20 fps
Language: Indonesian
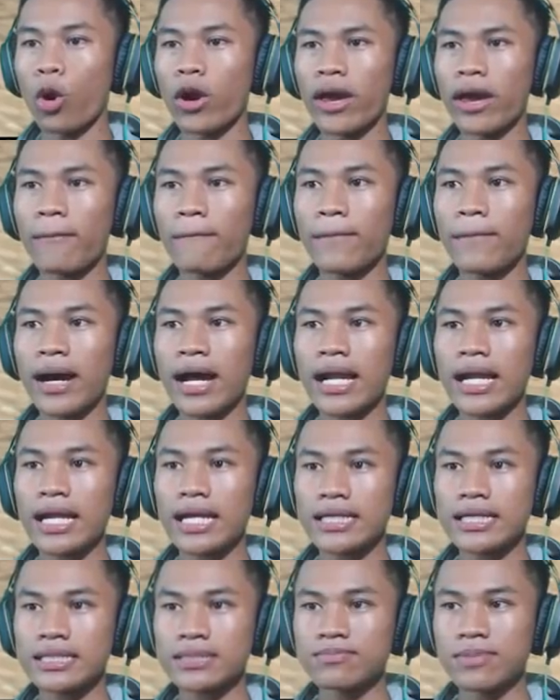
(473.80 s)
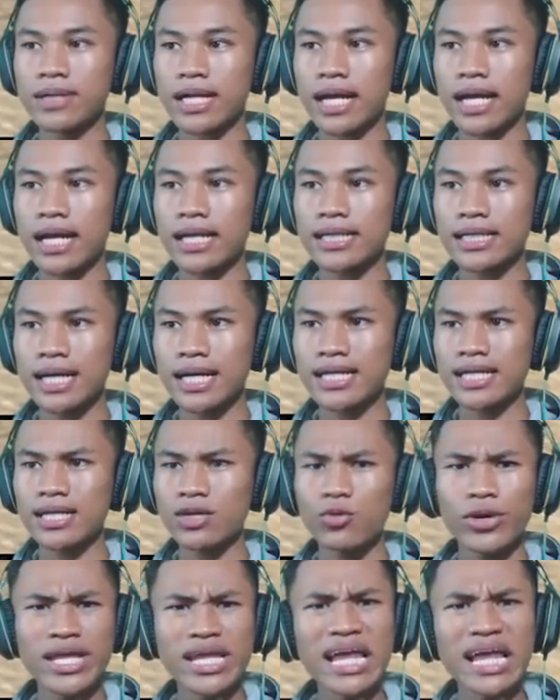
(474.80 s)
geng balas berada di
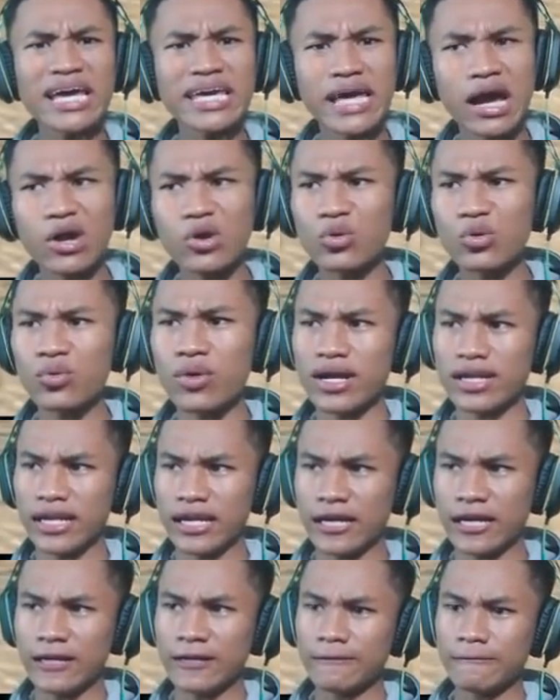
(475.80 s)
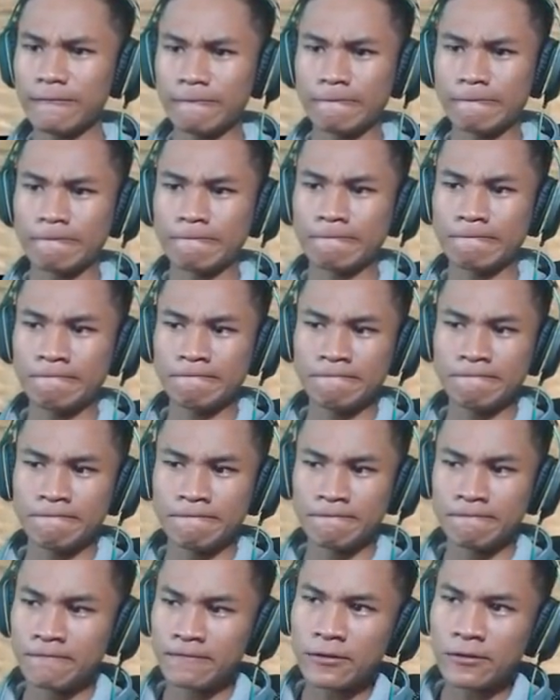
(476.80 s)
wilayah gua nih.
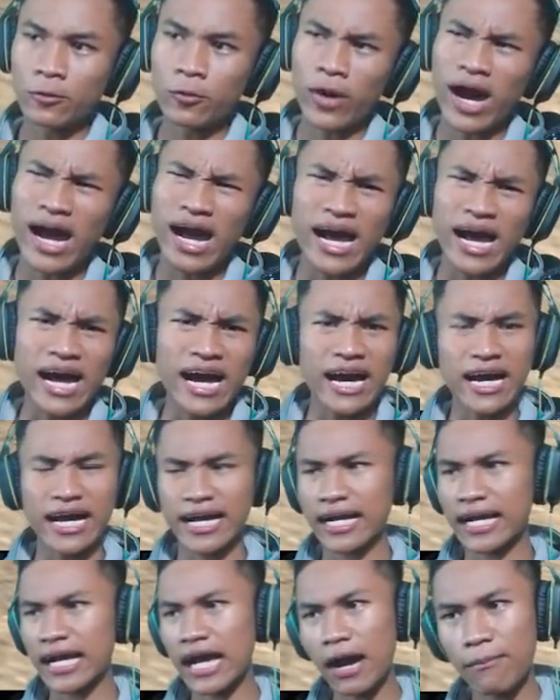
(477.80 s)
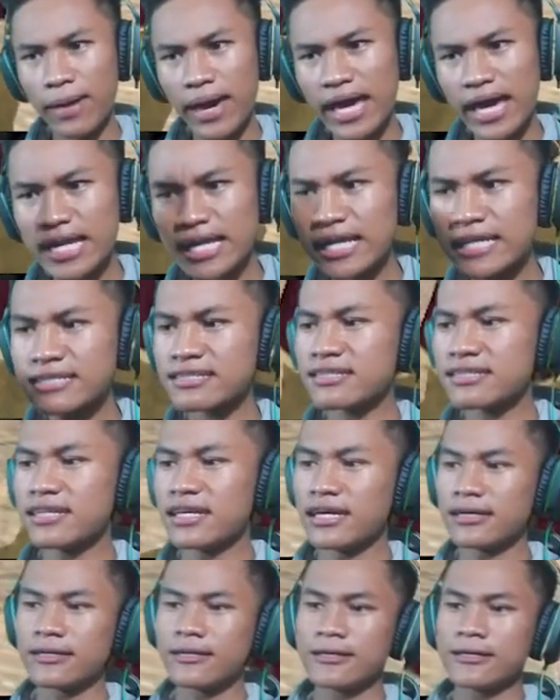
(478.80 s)
Wah, gak beres
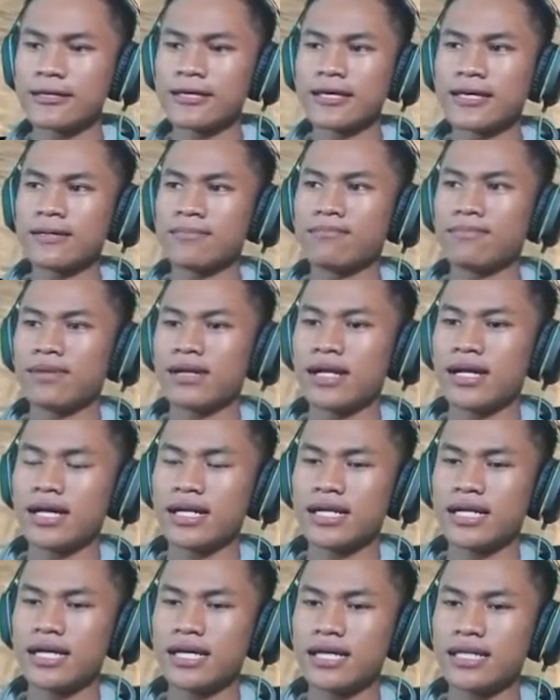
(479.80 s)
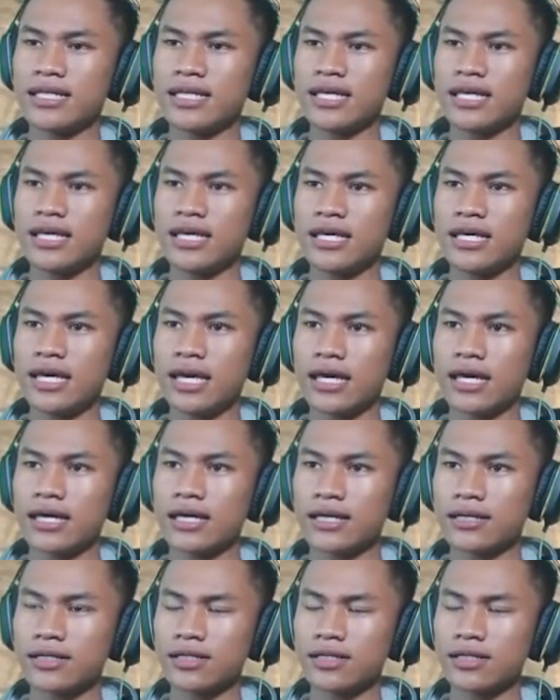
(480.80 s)
nih. Berada di geng